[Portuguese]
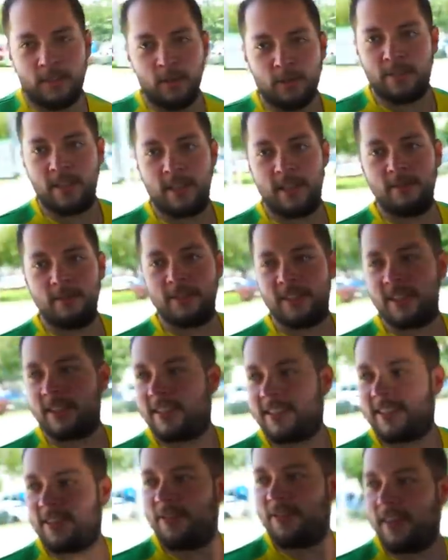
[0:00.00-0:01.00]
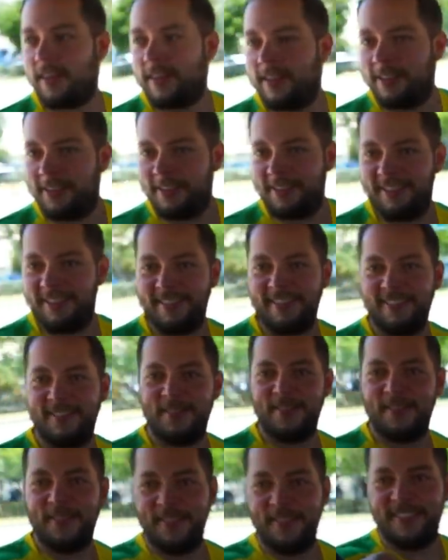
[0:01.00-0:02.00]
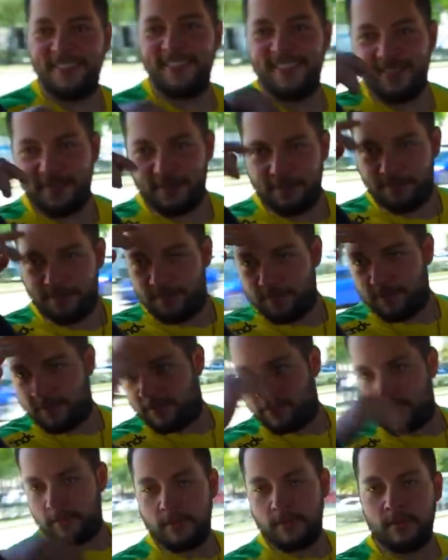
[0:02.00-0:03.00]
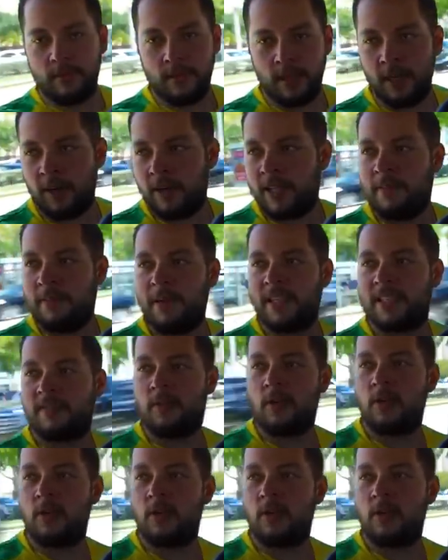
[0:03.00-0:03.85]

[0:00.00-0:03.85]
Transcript: não sei, não sei se você tá falando. Não, mano, você não vai ficar careca. Não, ainda mais sem